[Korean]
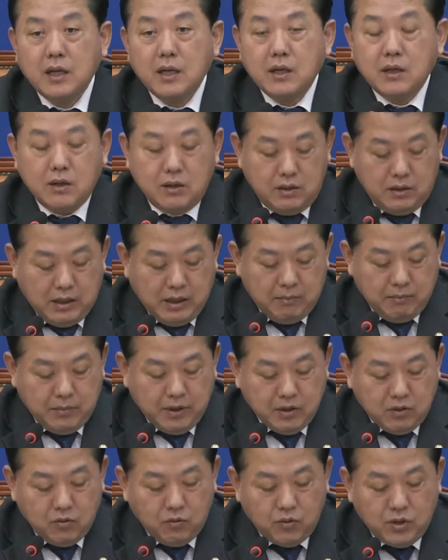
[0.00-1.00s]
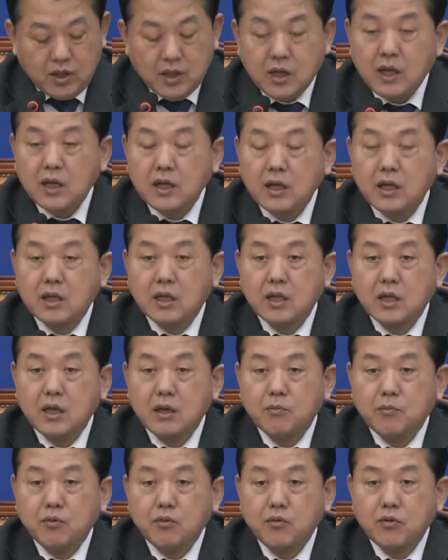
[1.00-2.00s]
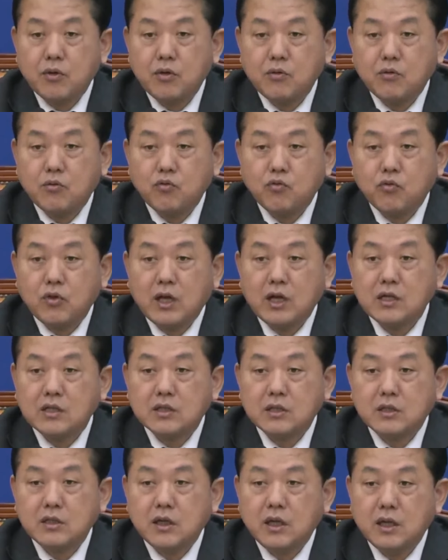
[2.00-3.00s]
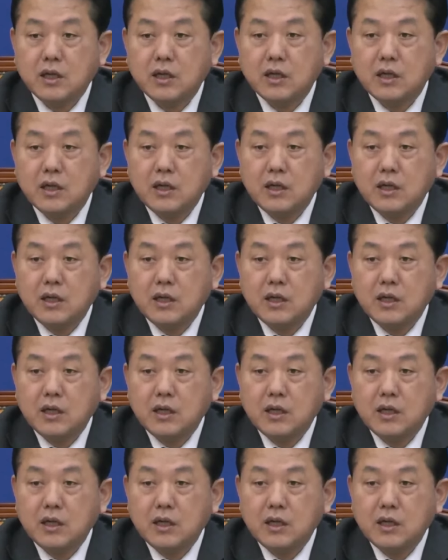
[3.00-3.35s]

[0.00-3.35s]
어, 한반도 위기관리 TF는 두 달 전에